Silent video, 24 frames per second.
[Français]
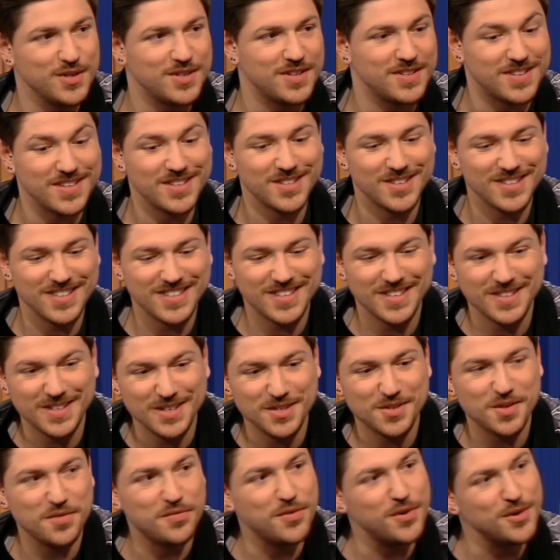c'était
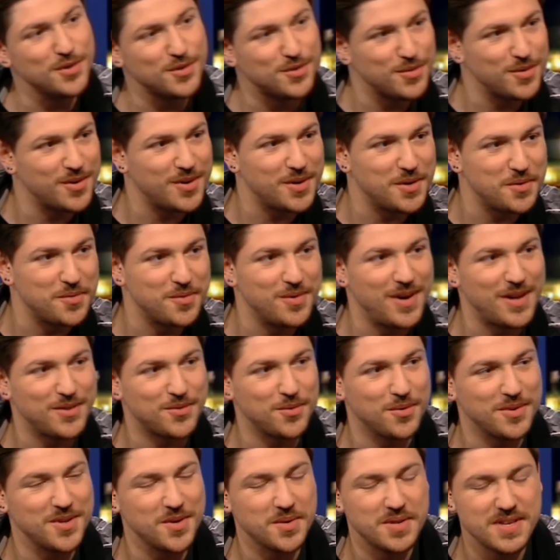The Voice ou, la
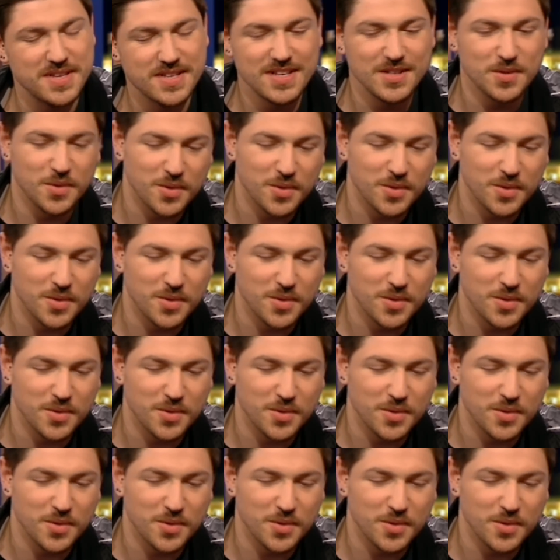tournée en Asie.